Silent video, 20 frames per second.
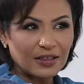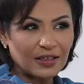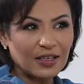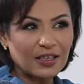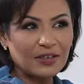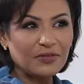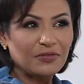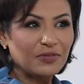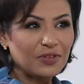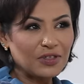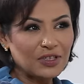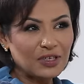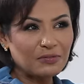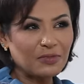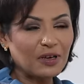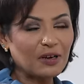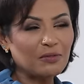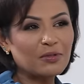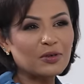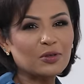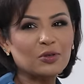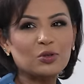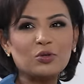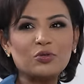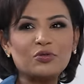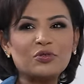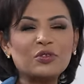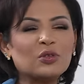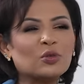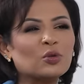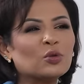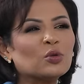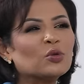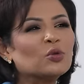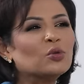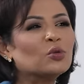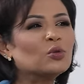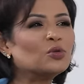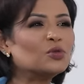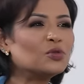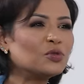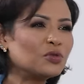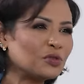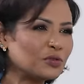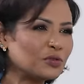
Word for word: لكن في جمال برضه في النضوج